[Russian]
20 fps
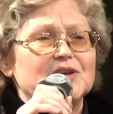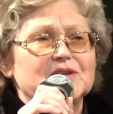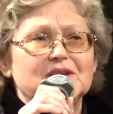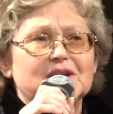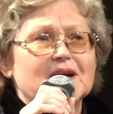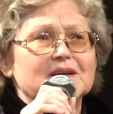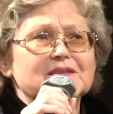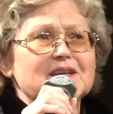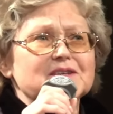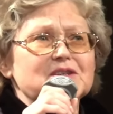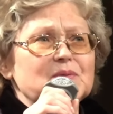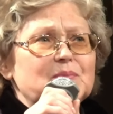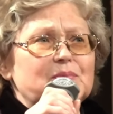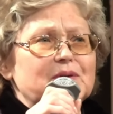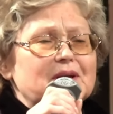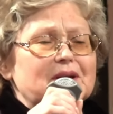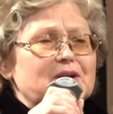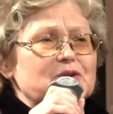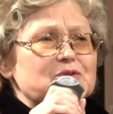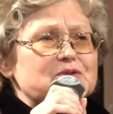Никогда не
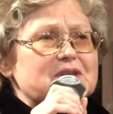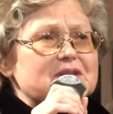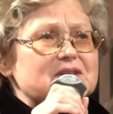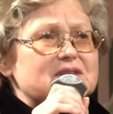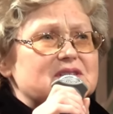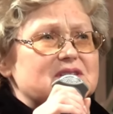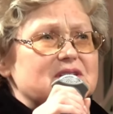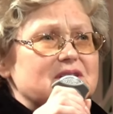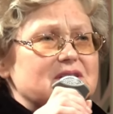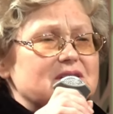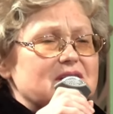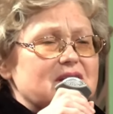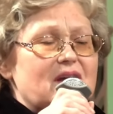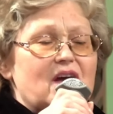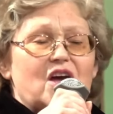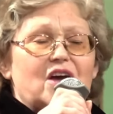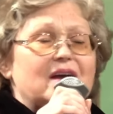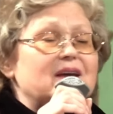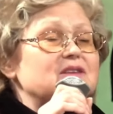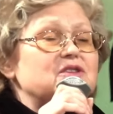пели ее со
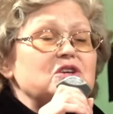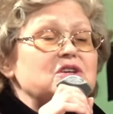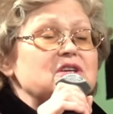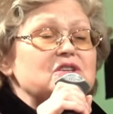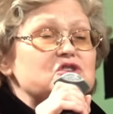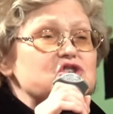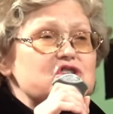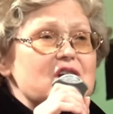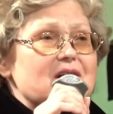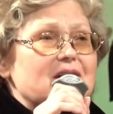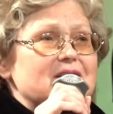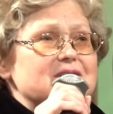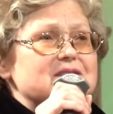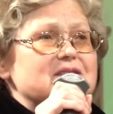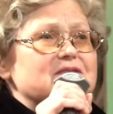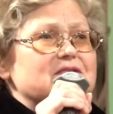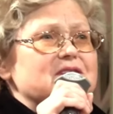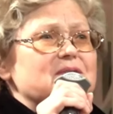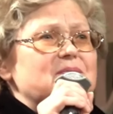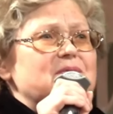сцены. Это не
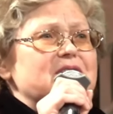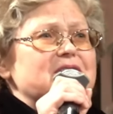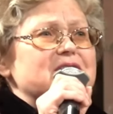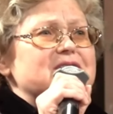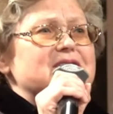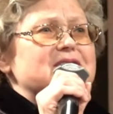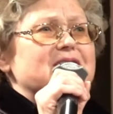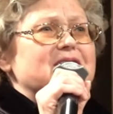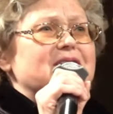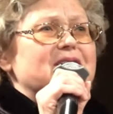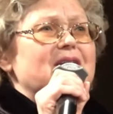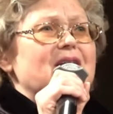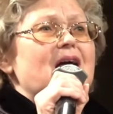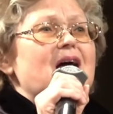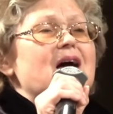джазовая песня,